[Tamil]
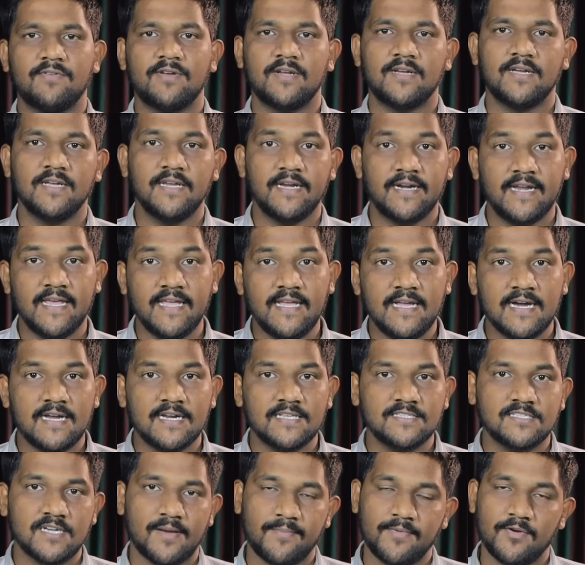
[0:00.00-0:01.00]
அவருக்கு
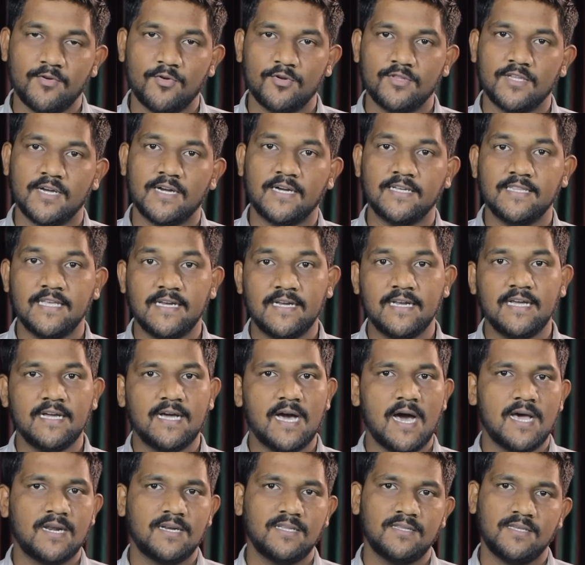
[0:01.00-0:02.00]
இடைக்கால ஜாமீன் கொடுத்தாங்க அது என்ன
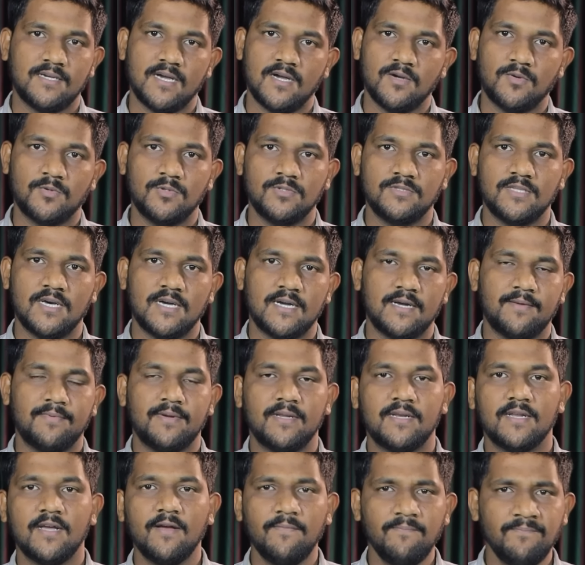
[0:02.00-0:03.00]
காரணத்துக்காக கொடுத்தாங்க
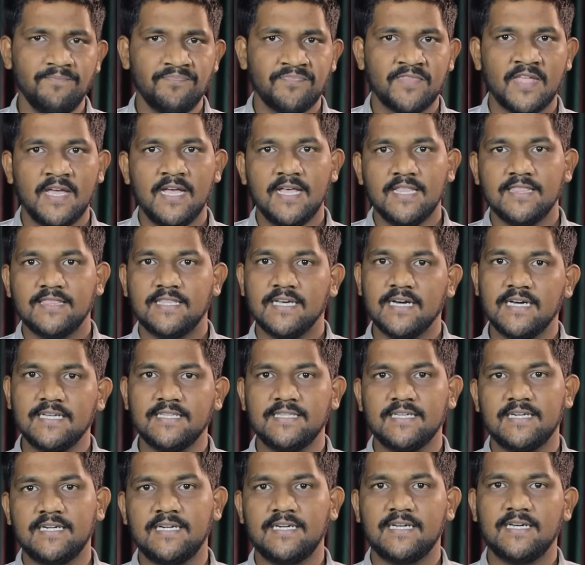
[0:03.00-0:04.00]
அப்படின்னா
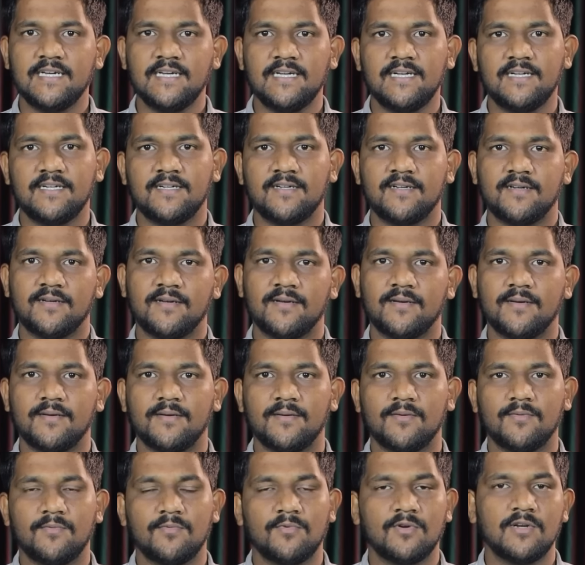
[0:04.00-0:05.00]
தேர்தலில்
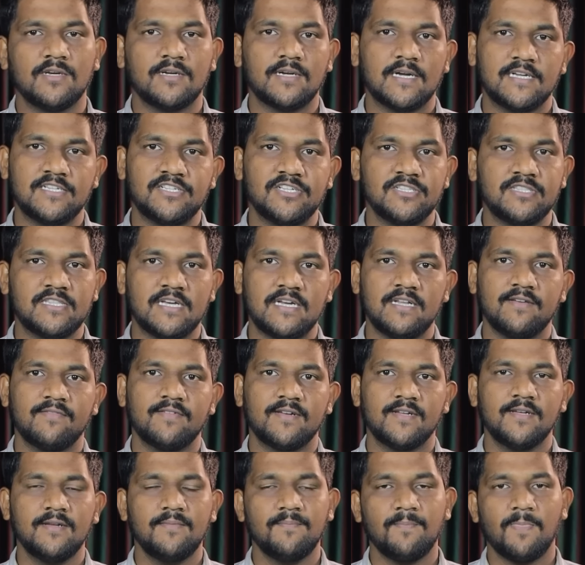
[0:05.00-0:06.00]
உங்களுக்கு கட்சி
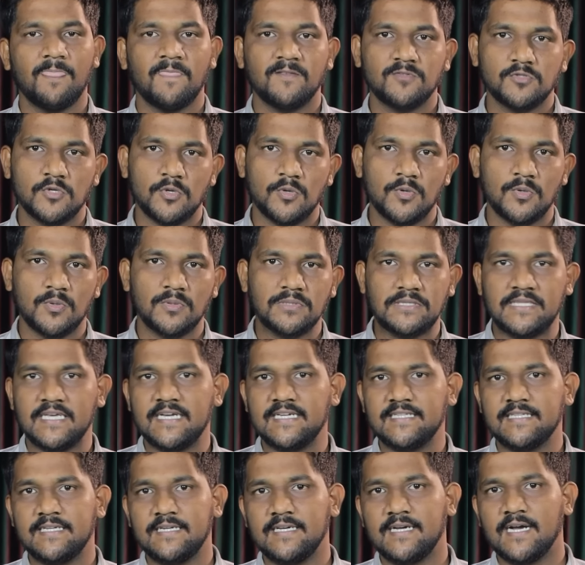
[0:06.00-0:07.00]
தலைவர் ஸோ உங்கள்
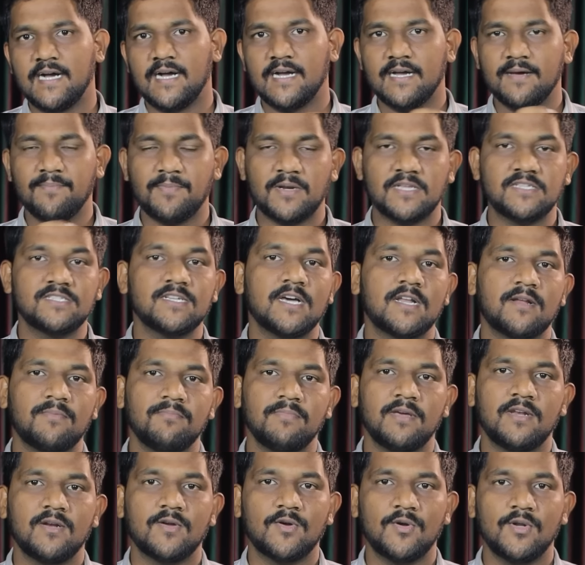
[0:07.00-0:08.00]
தேர்தலுக்காக
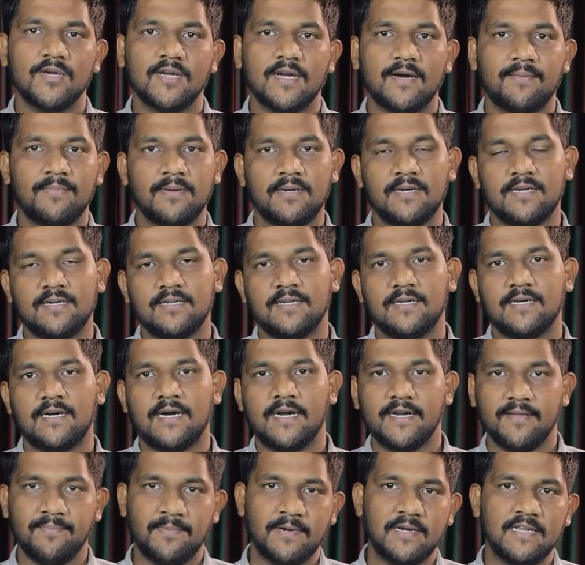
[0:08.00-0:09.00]
பிரச்சாரம் மேற்கொள்ளுங்க அப்படின்ற
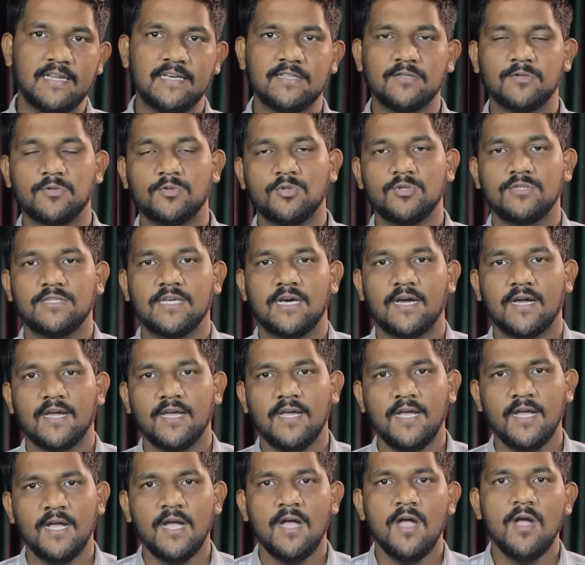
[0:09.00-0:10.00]
அடிப்படையில் அது கொடுத்தாங்க
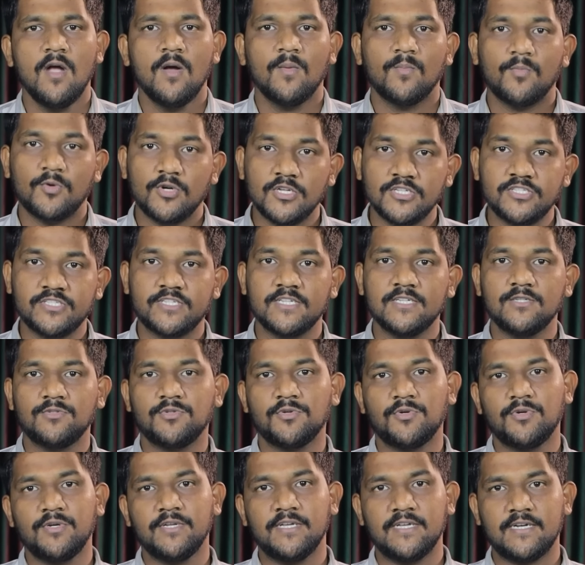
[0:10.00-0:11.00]
முடிச்சுட்டு
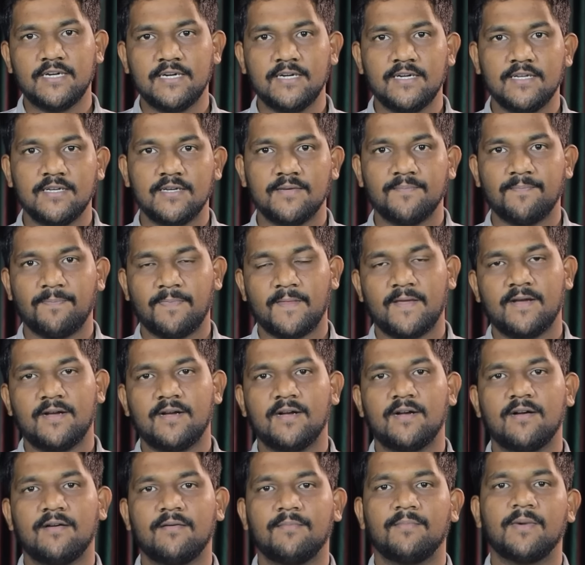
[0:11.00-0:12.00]
ஜூன் இரண்டு
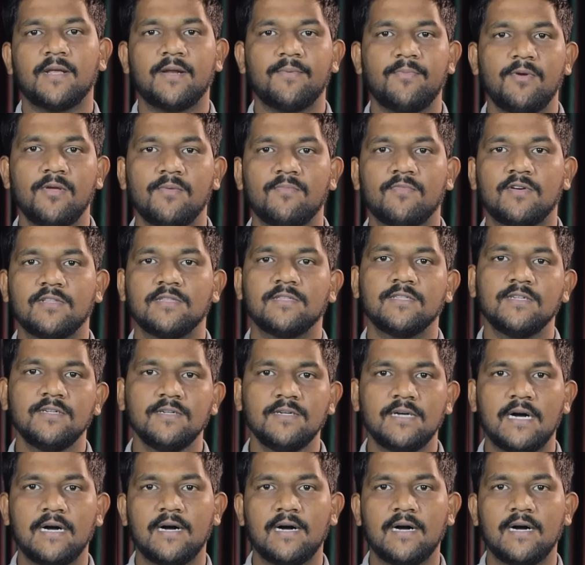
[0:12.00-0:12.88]
மறுபடியும் வந்து